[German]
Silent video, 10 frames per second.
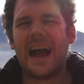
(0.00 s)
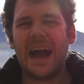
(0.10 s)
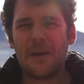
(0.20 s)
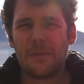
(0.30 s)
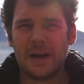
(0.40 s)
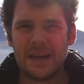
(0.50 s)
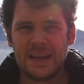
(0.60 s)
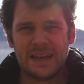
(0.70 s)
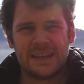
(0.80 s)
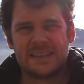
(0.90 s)
Aber
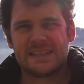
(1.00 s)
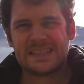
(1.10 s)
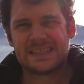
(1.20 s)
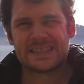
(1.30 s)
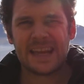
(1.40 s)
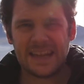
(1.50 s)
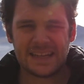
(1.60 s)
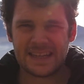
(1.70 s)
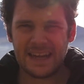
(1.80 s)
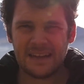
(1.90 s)

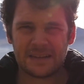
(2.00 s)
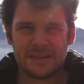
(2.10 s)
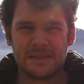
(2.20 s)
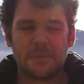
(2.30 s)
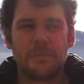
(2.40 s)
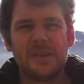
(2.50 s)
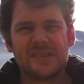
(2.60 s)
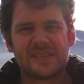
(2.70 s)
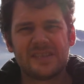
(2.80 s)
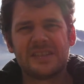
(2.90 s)
deine Gedanken
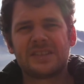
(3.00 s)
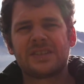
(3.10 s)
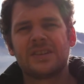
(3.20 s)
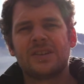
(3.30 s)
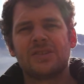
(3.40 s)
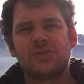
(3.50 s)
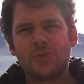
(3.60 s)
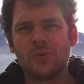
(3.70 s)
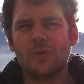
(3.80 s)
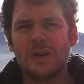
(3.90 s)
bist nicht
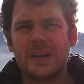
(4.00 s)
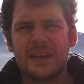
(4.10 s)
du.